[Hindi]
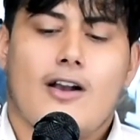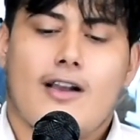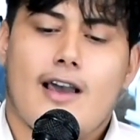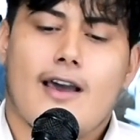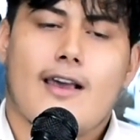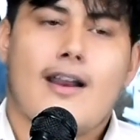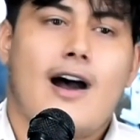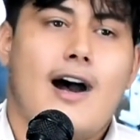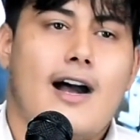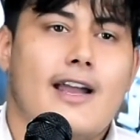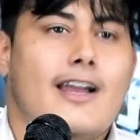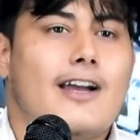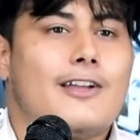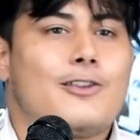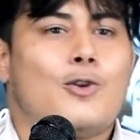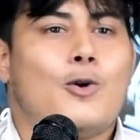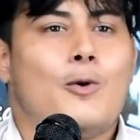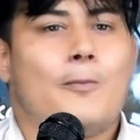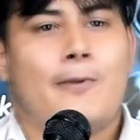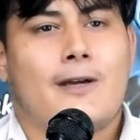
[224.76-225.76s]
घर आया
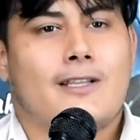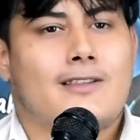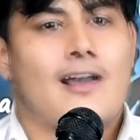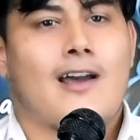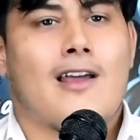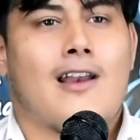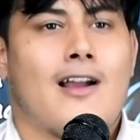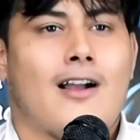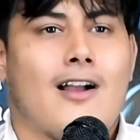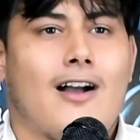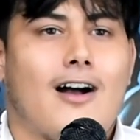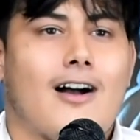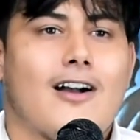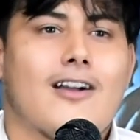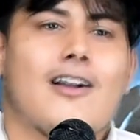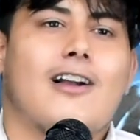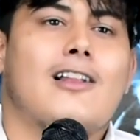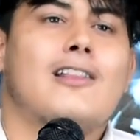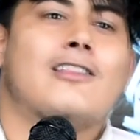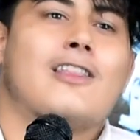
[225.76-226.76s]
तो पता लगा
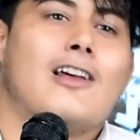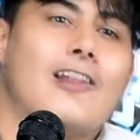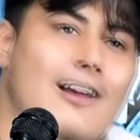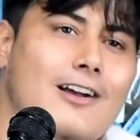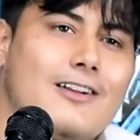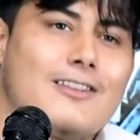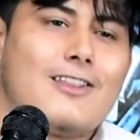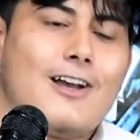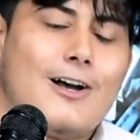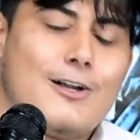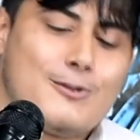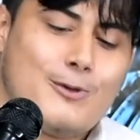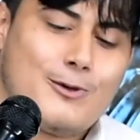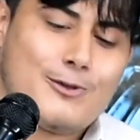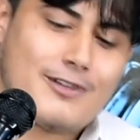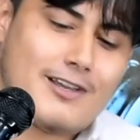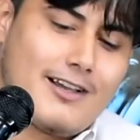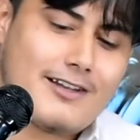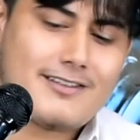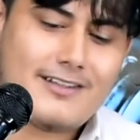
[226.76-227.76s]
कल तलक था जो
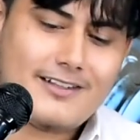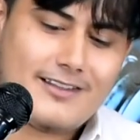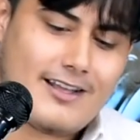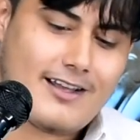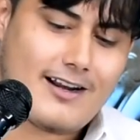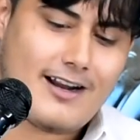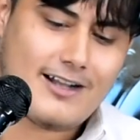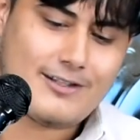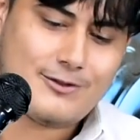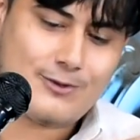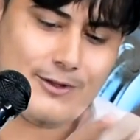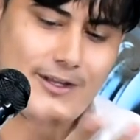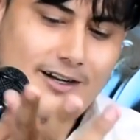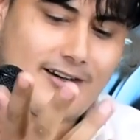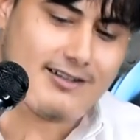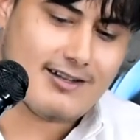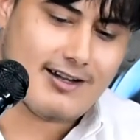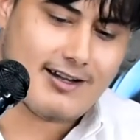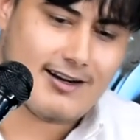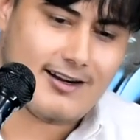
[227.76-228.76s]
शख्स इधर आज
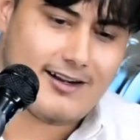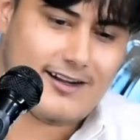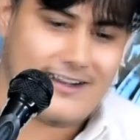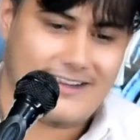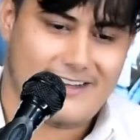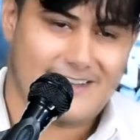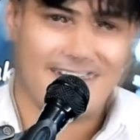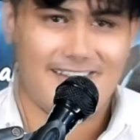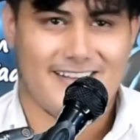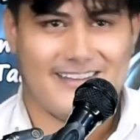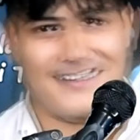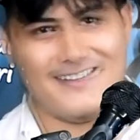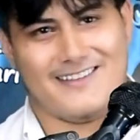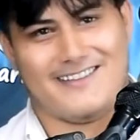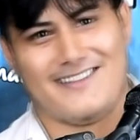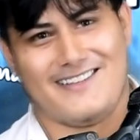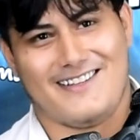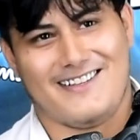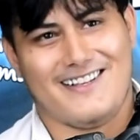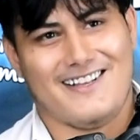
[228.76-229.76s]
उधर जा रहा
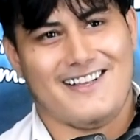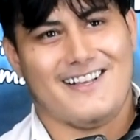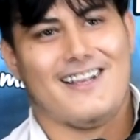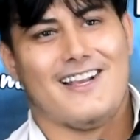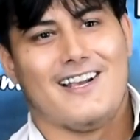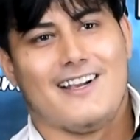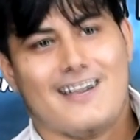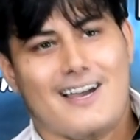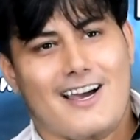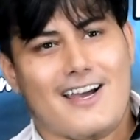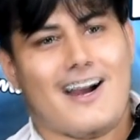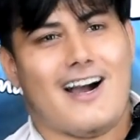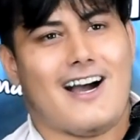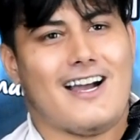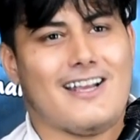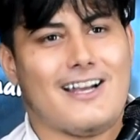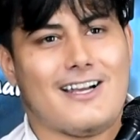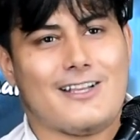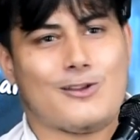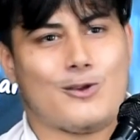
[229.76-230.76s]
है घर
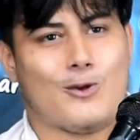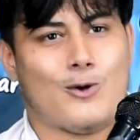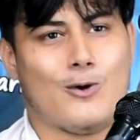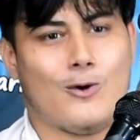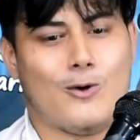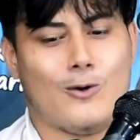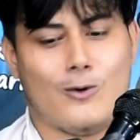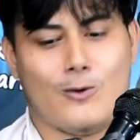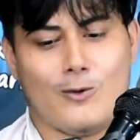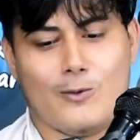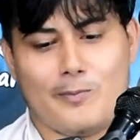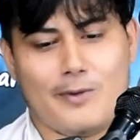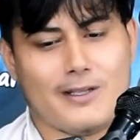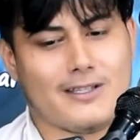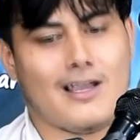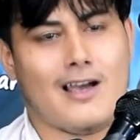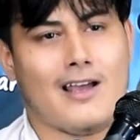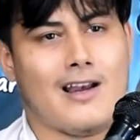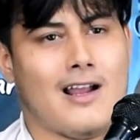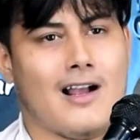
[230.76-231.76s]
आया तो
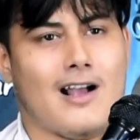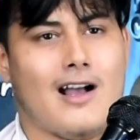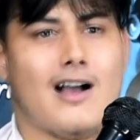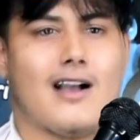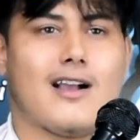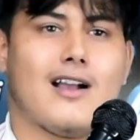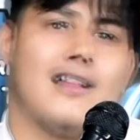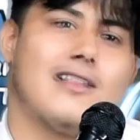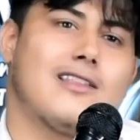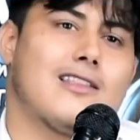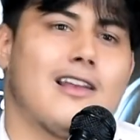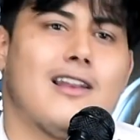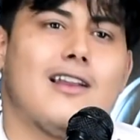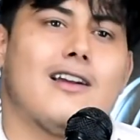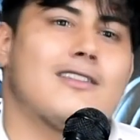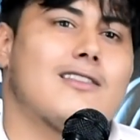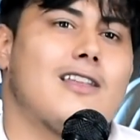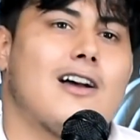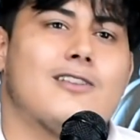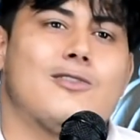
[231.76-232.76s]
पता लगा कल
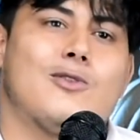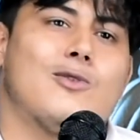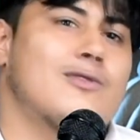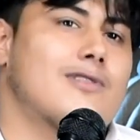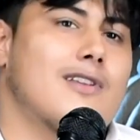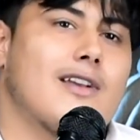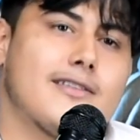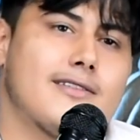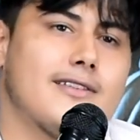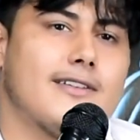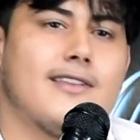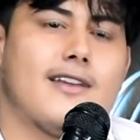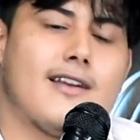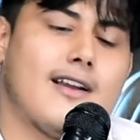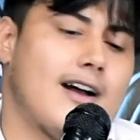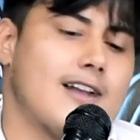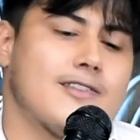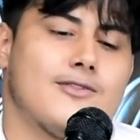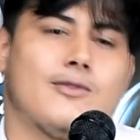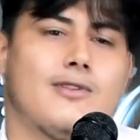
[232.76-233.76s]
तलक था जो शख्स
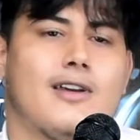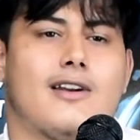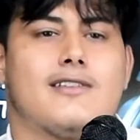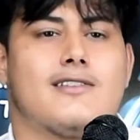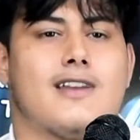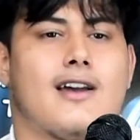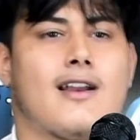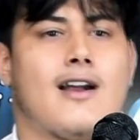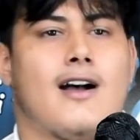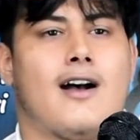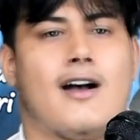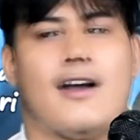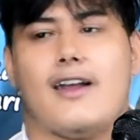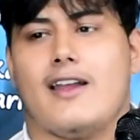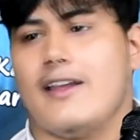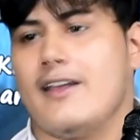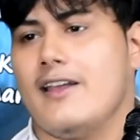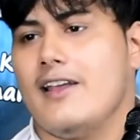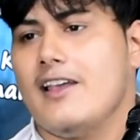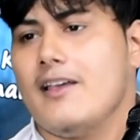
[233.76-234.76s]
इधर आज उधर जा रहा
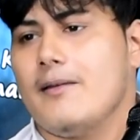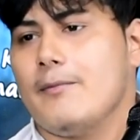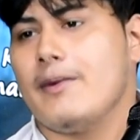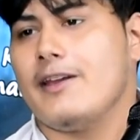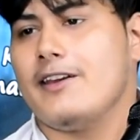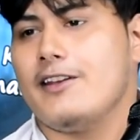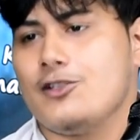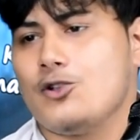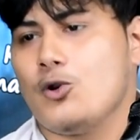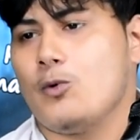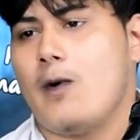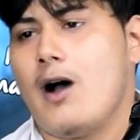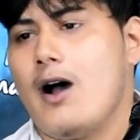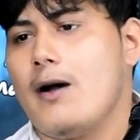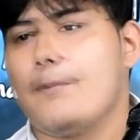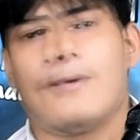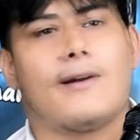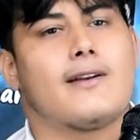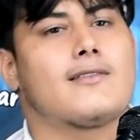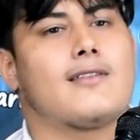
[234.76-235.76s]
है मेरी
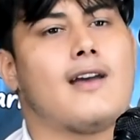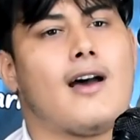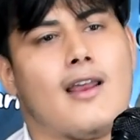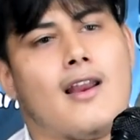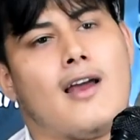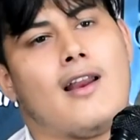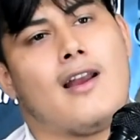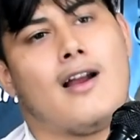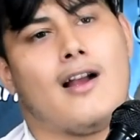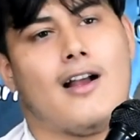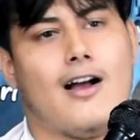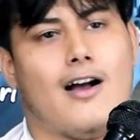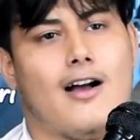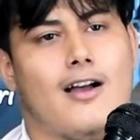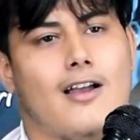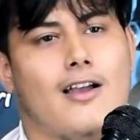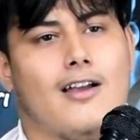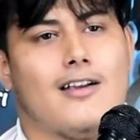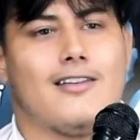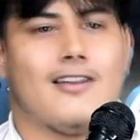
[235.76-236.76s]
जुबान पर ताला लगा
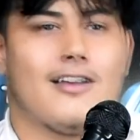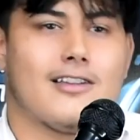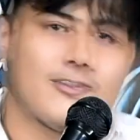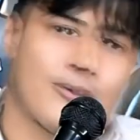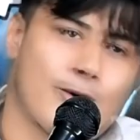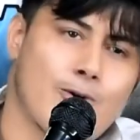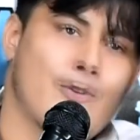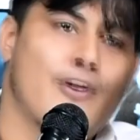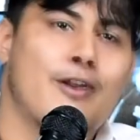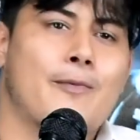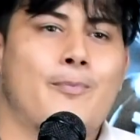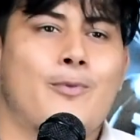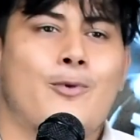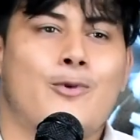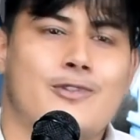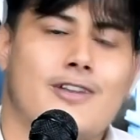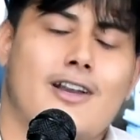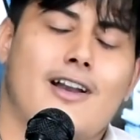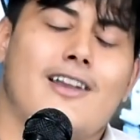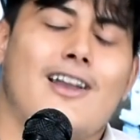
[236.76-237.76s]
नज़रों ने
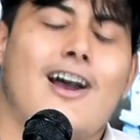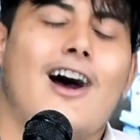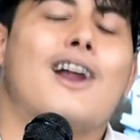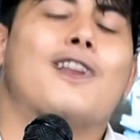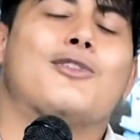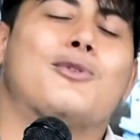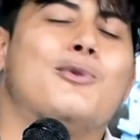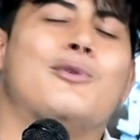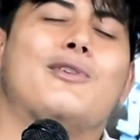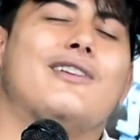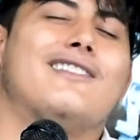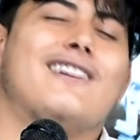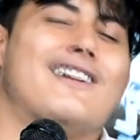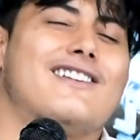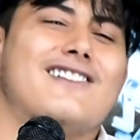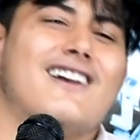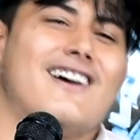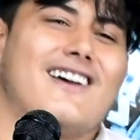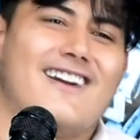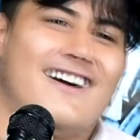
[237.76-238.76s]
पूछा यार तू
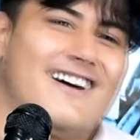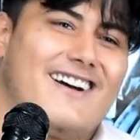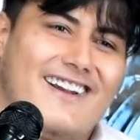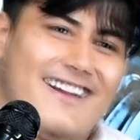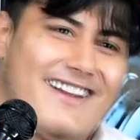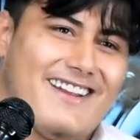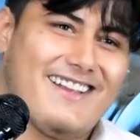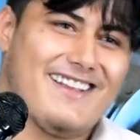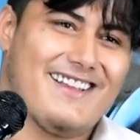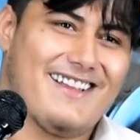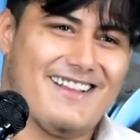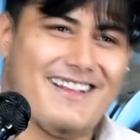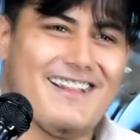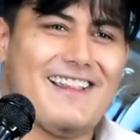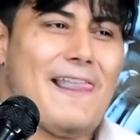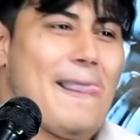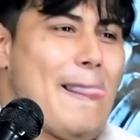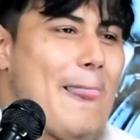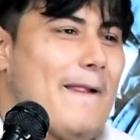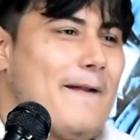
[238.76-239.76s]
किधर जा
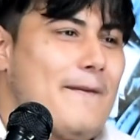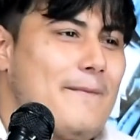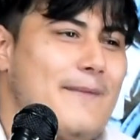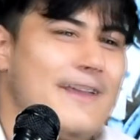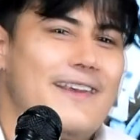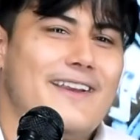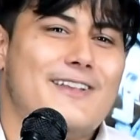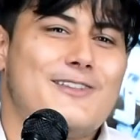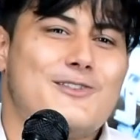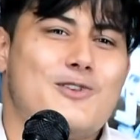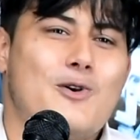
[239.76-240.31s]
रहा है मेरी